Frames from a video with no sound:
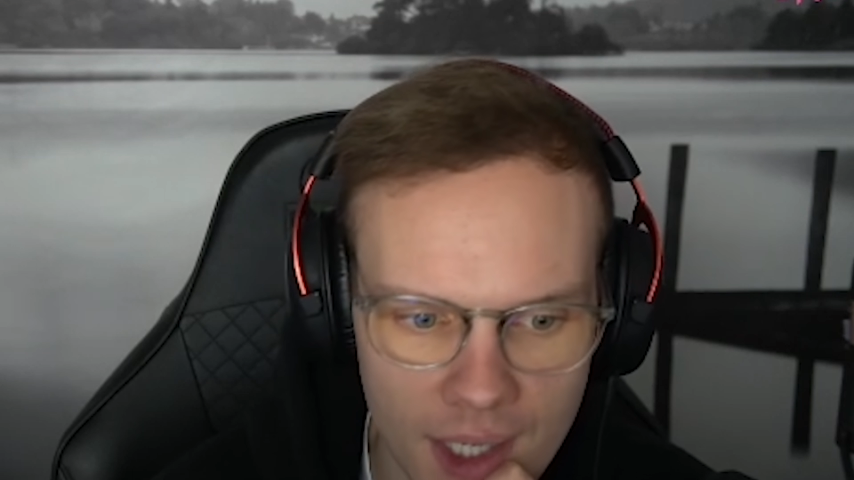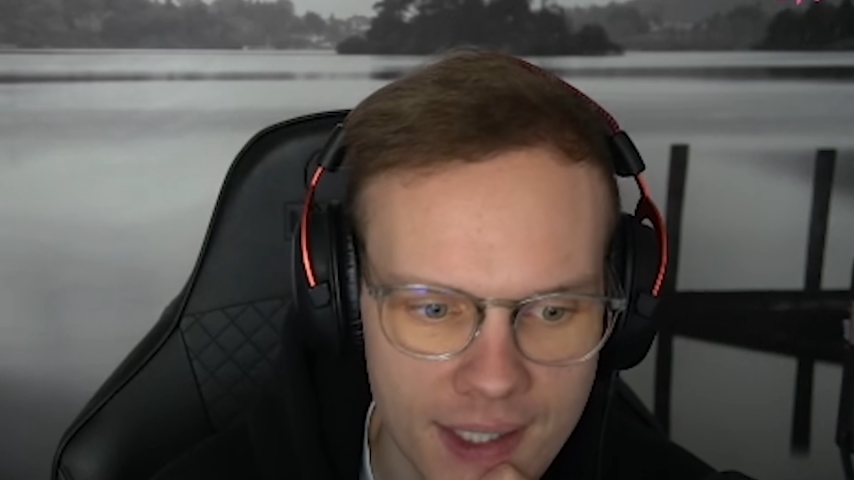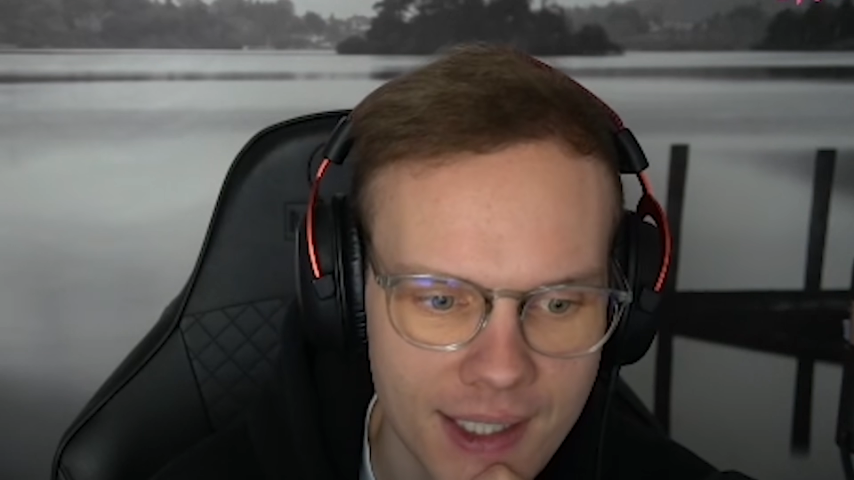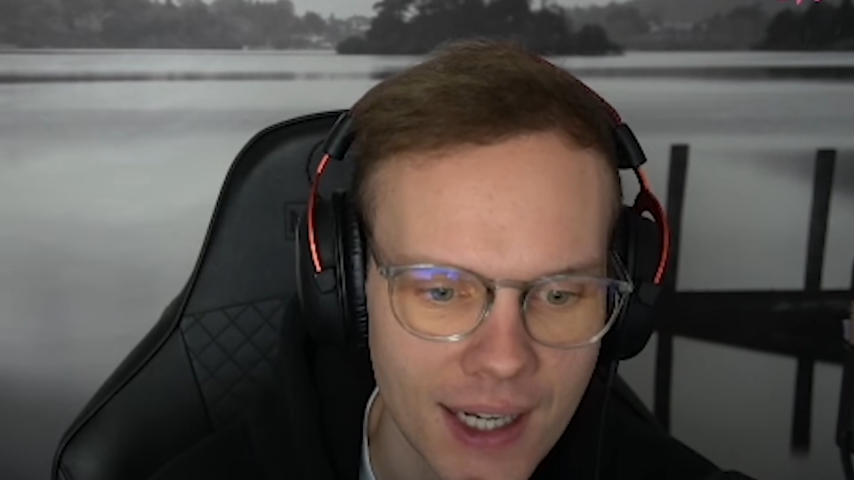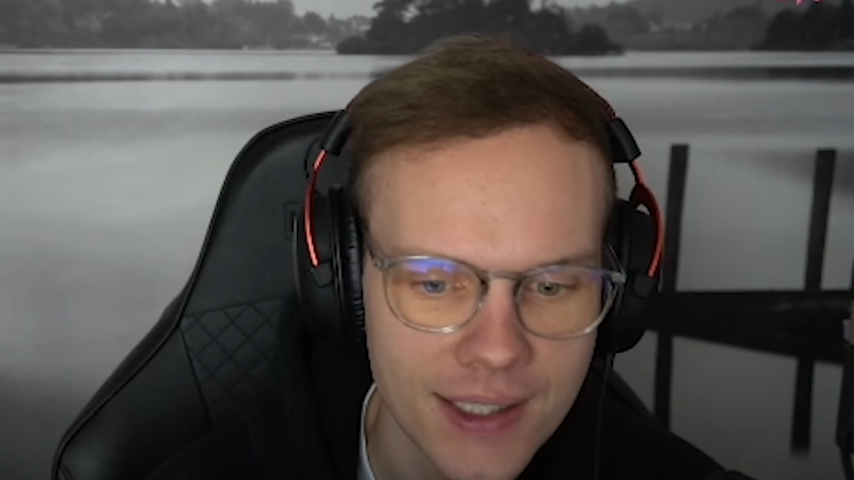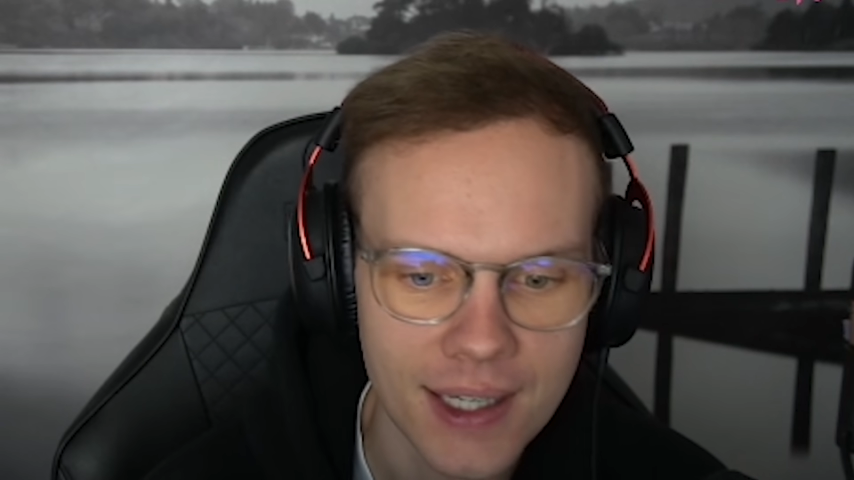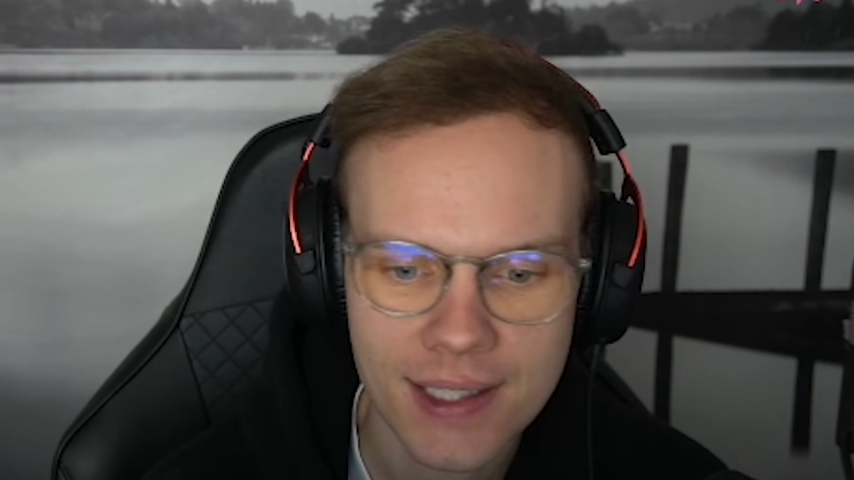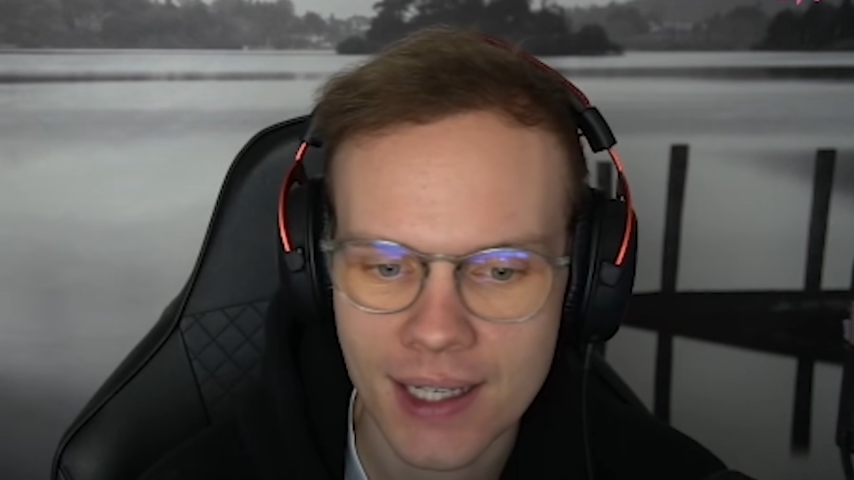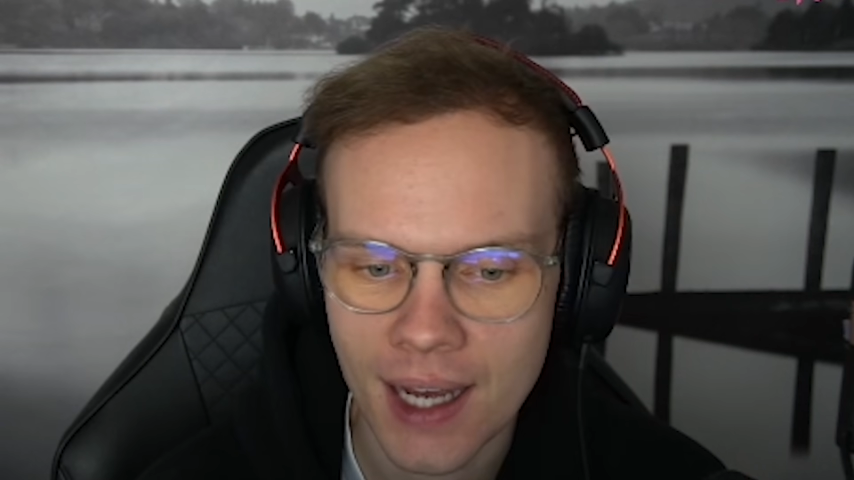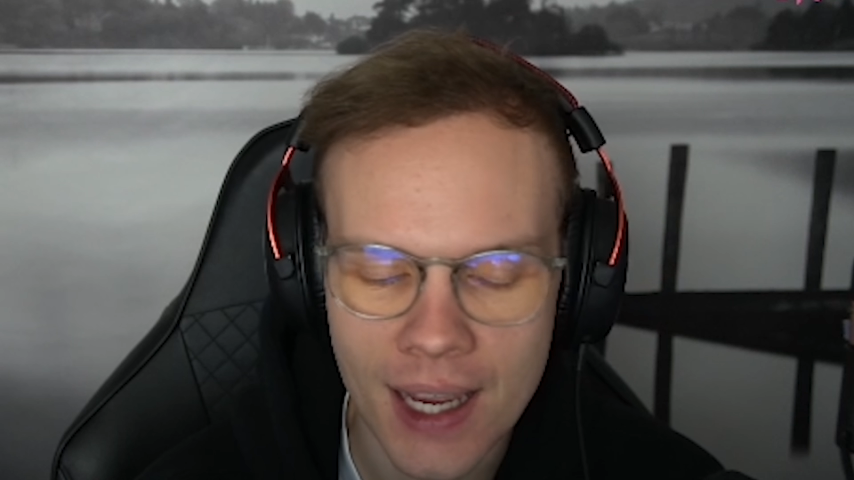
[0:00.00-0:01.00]
Ist kein
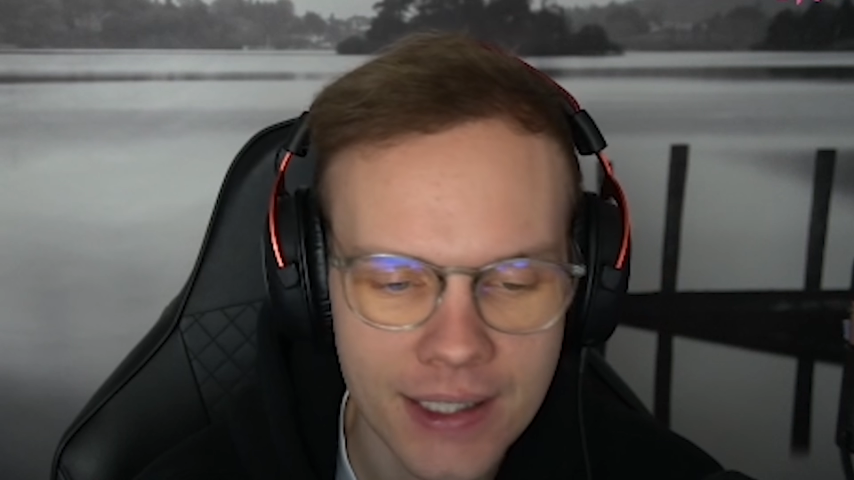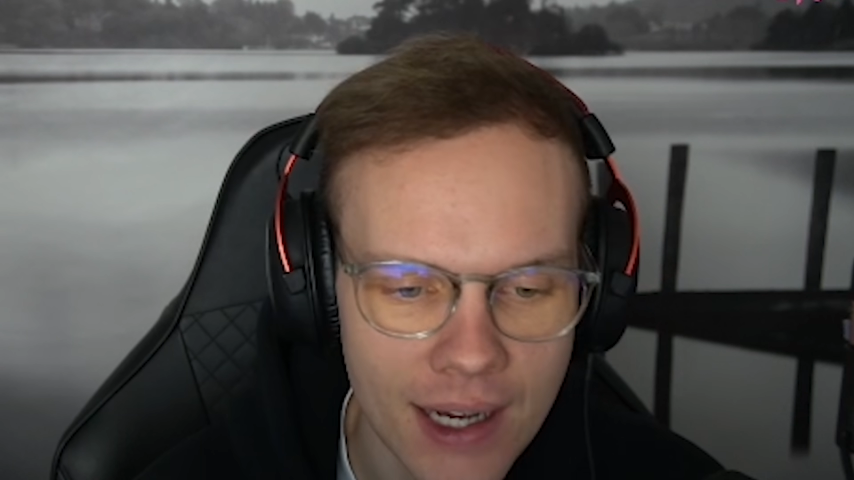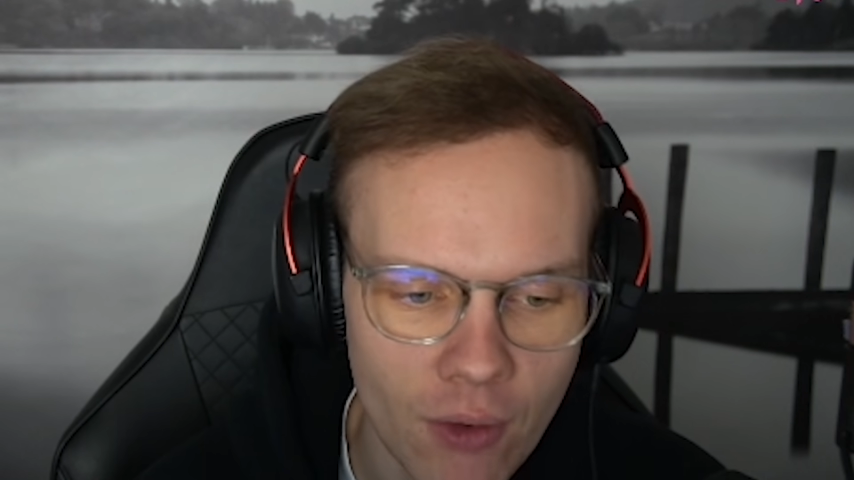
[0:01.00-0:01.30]
Tesla. Ey, der,